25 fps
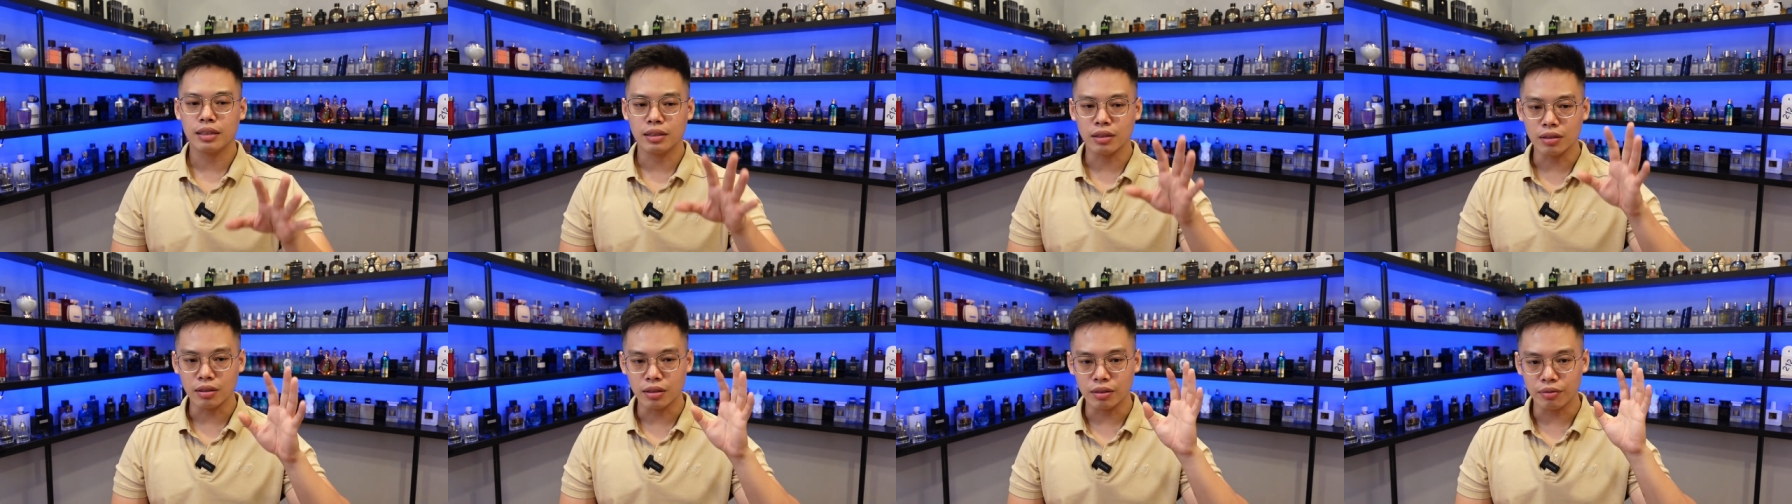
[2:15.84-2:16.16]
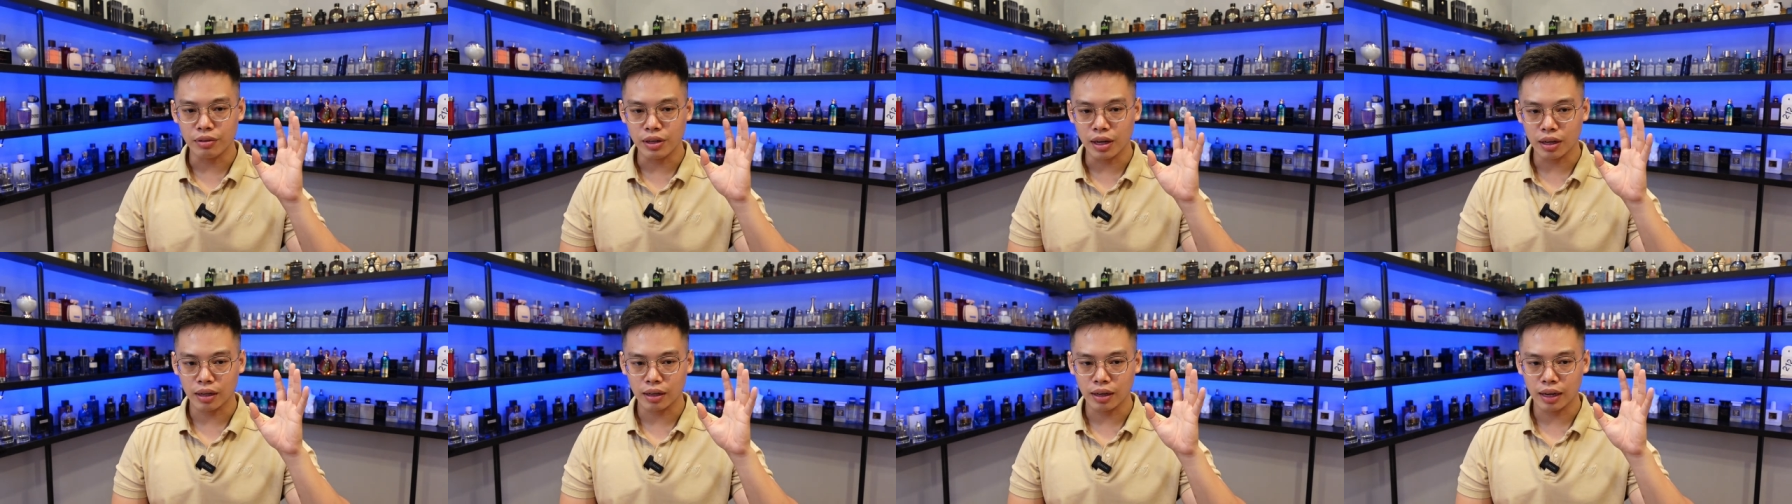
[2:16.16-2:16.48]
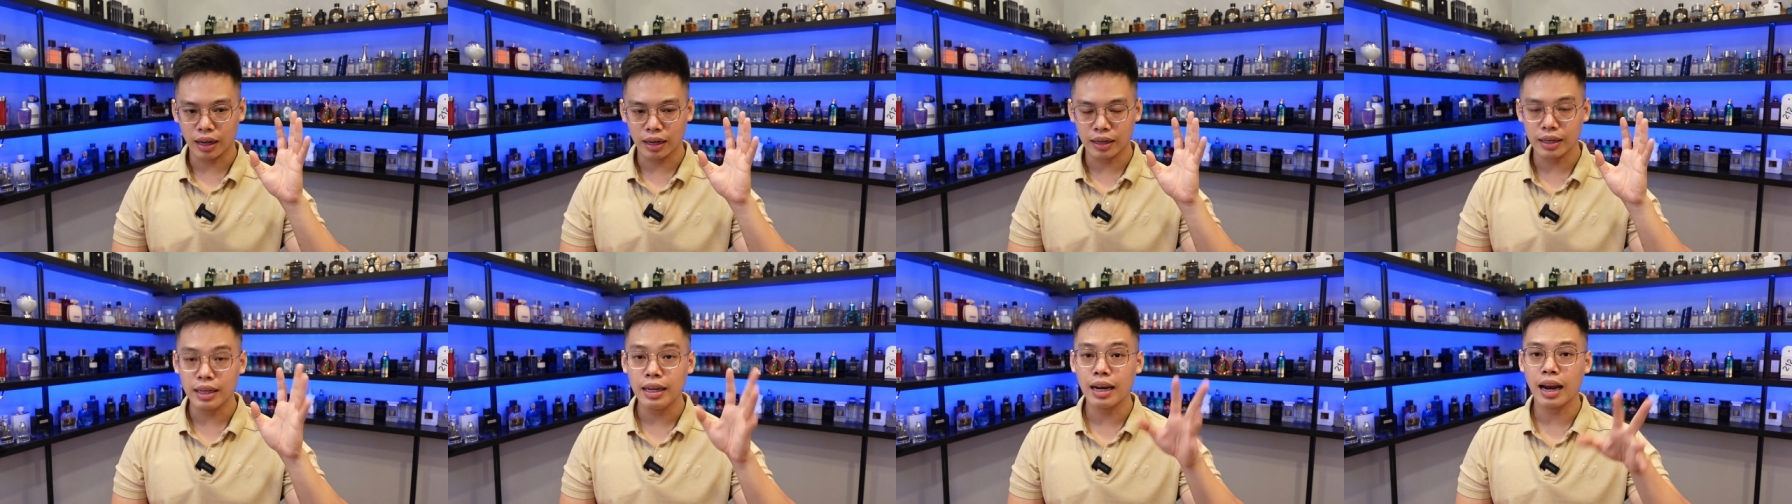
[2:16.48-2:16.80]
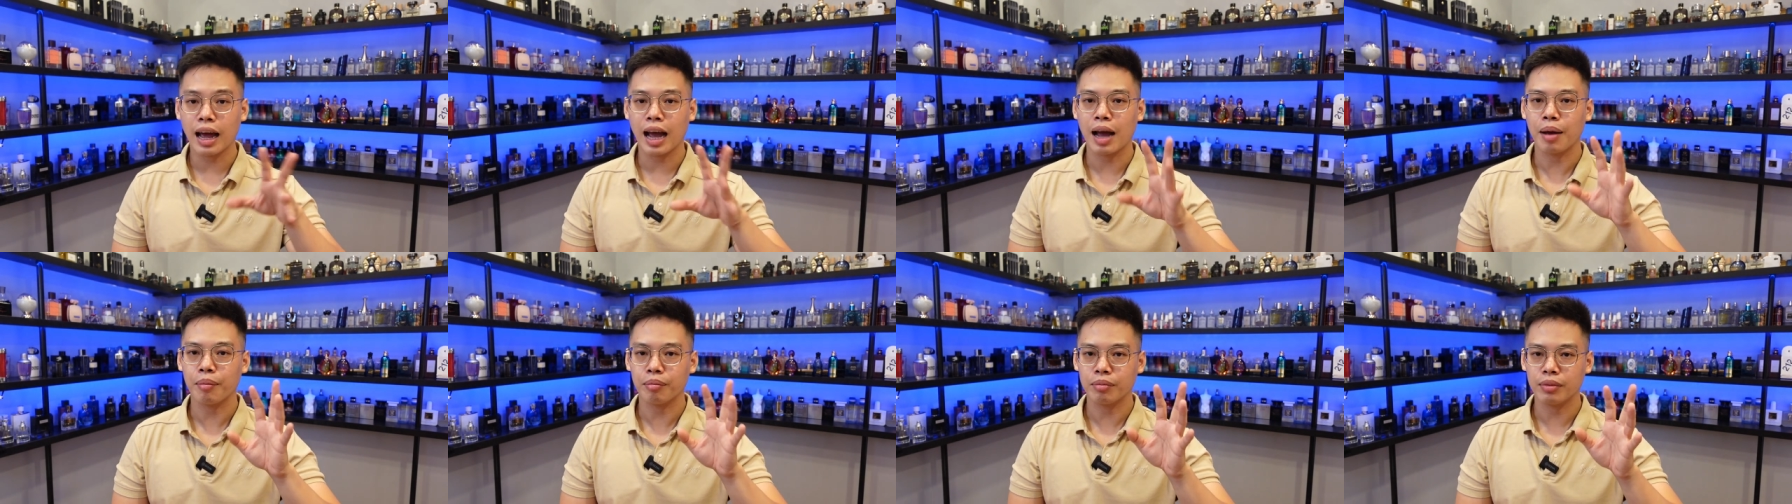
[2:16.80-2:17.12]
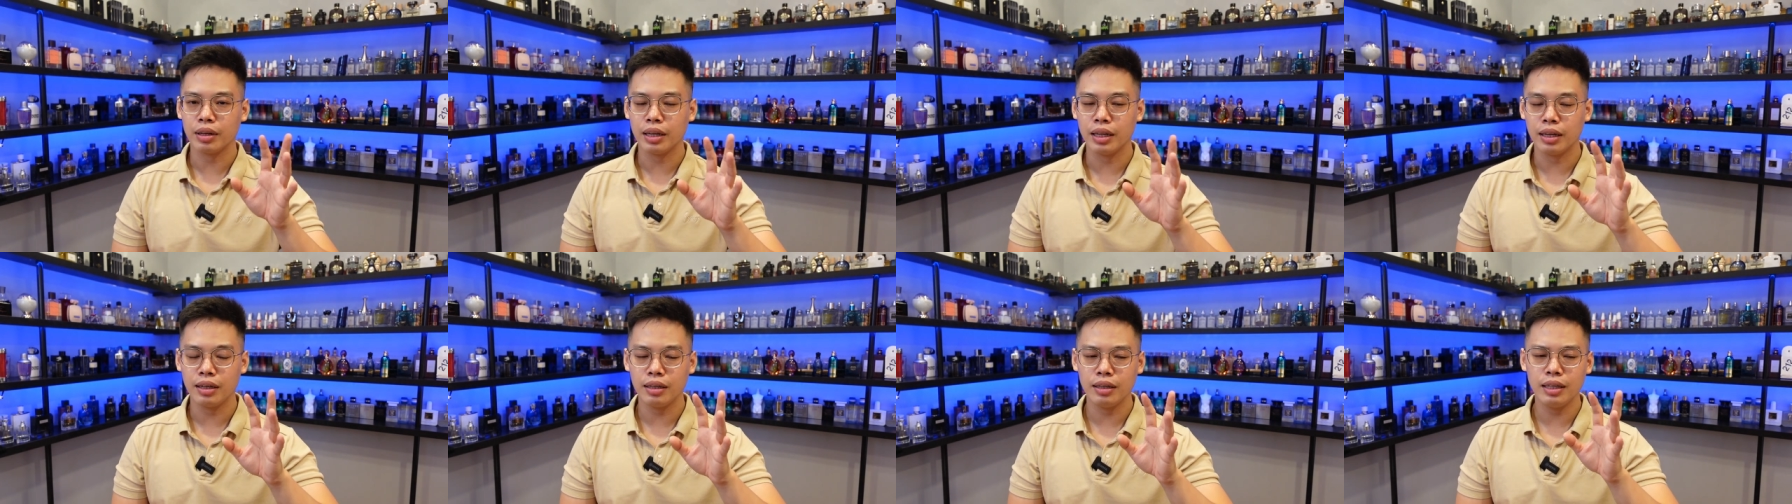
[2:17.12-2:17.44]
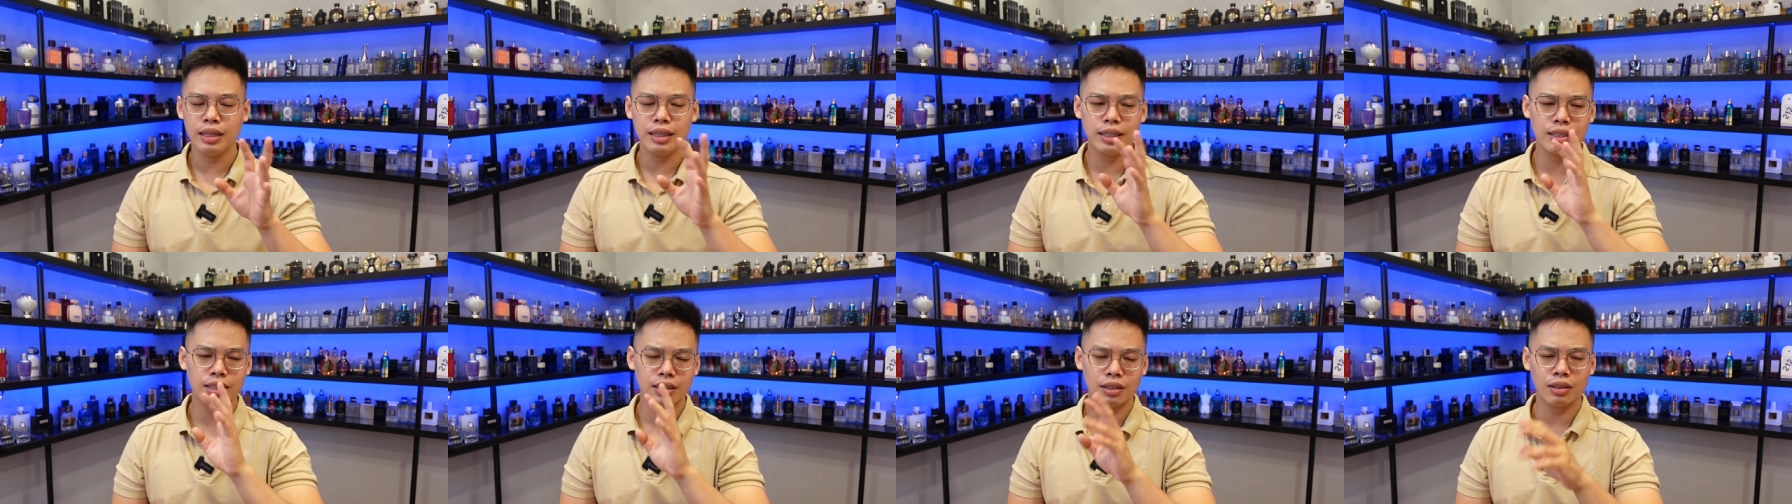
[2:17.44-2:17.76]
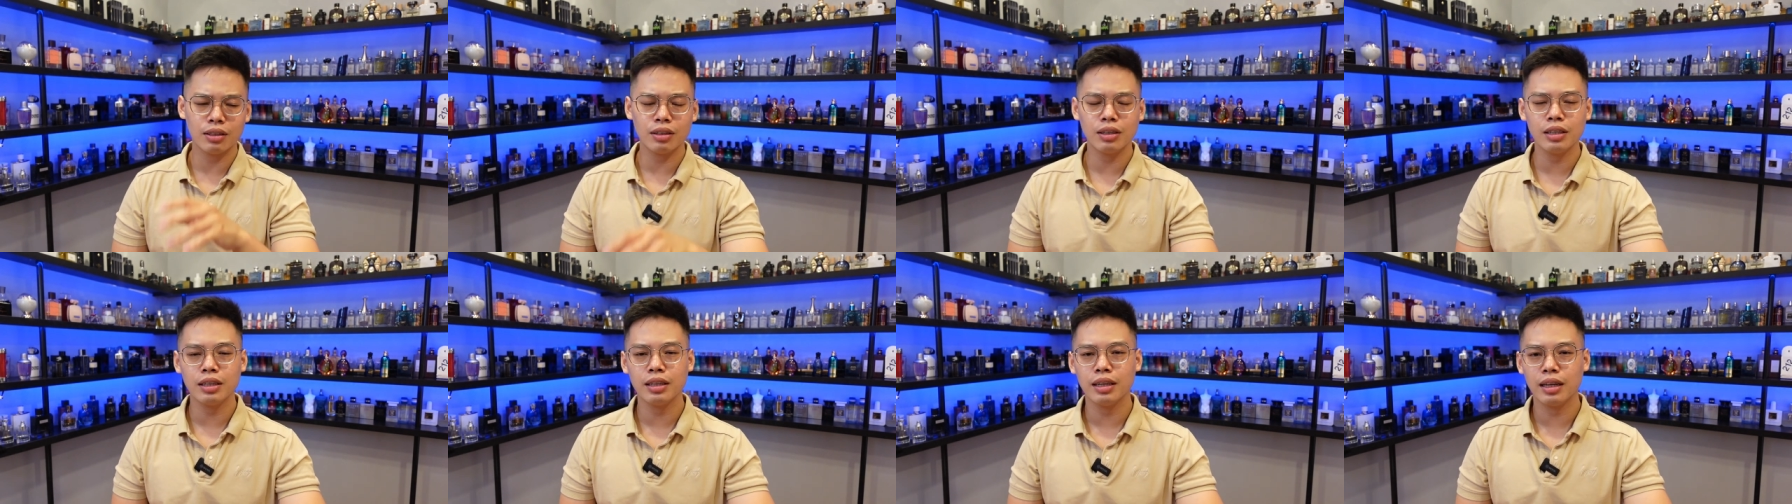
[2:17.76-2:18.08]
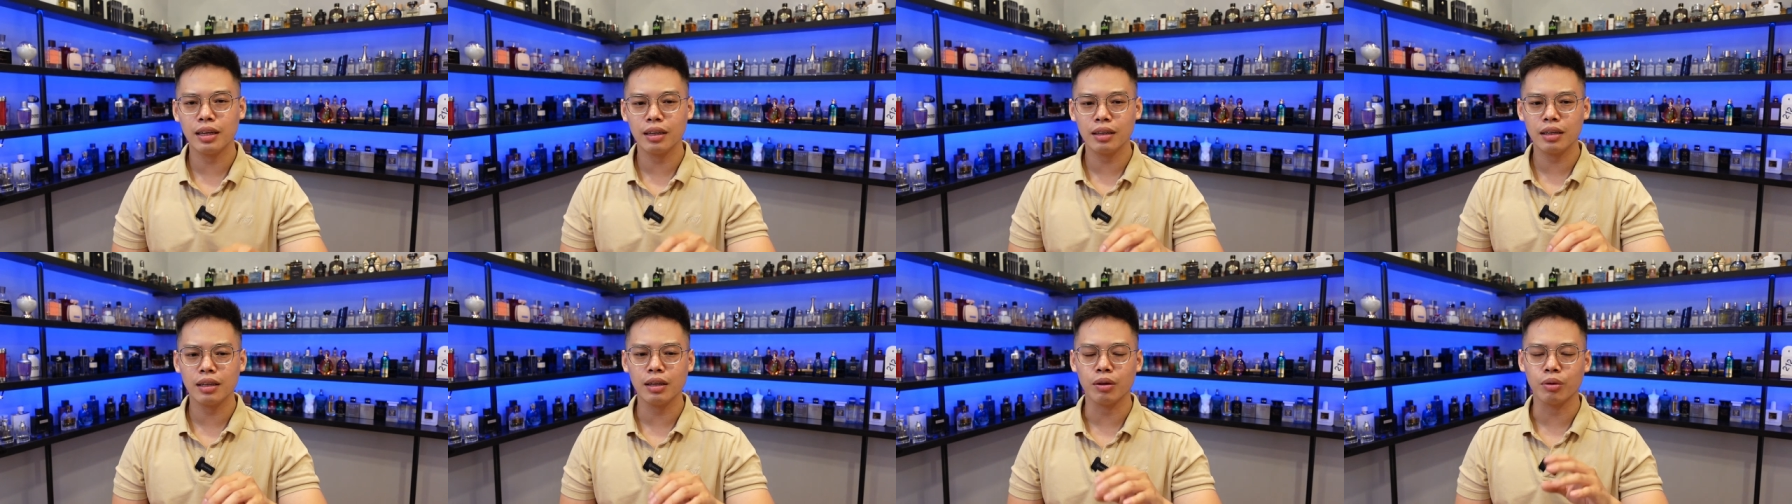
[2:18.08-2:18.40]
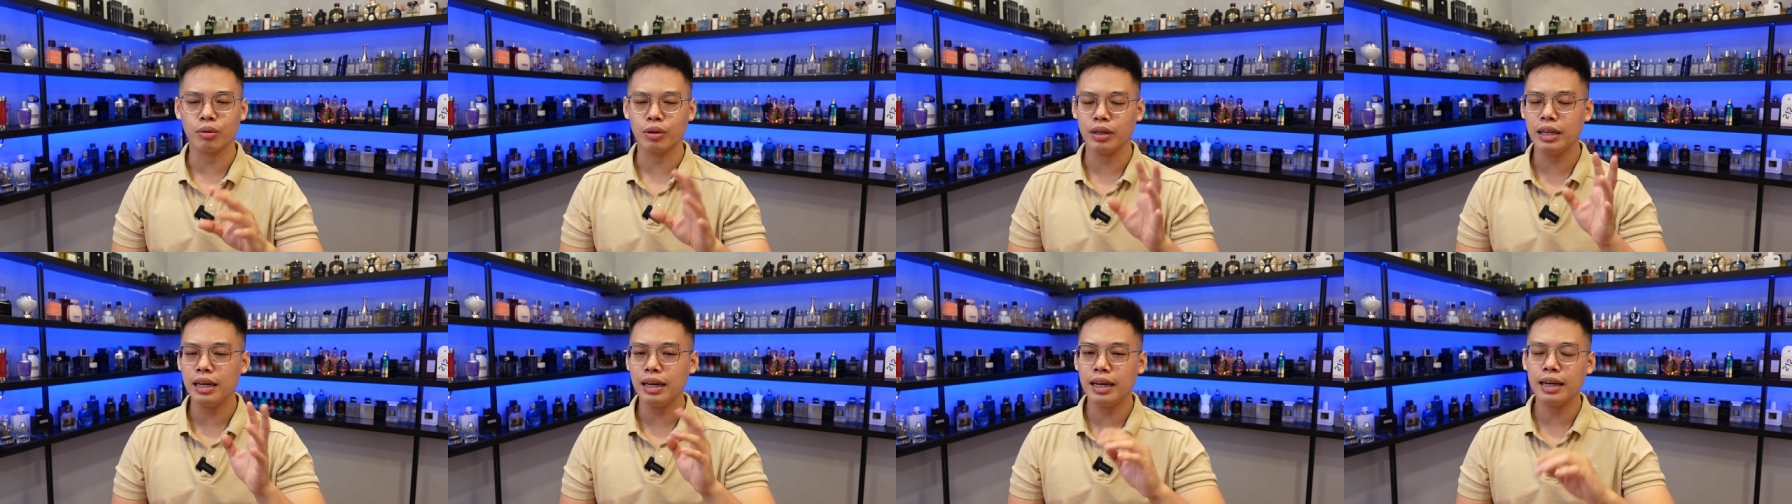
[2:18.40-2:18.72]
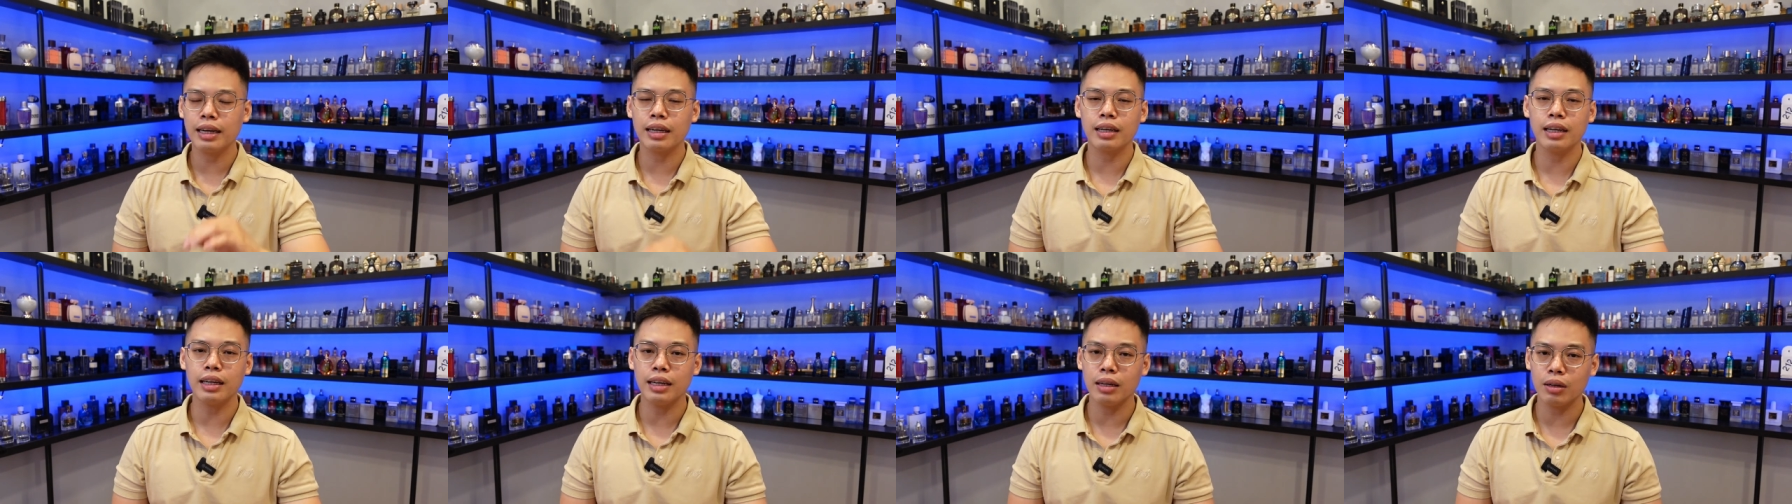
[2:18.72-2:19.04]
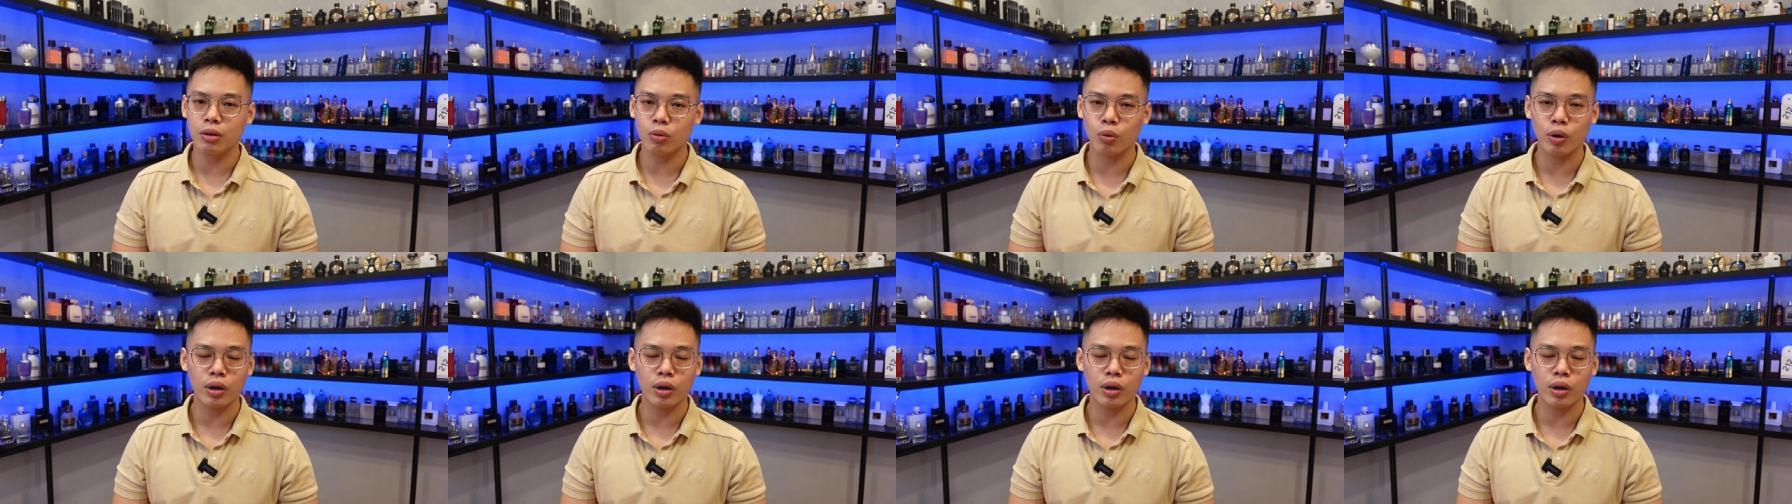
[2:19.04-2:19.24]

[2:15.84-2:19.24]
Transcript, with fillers: từ việc là đi làm đến đi chơi đến kiểu đi linh tinh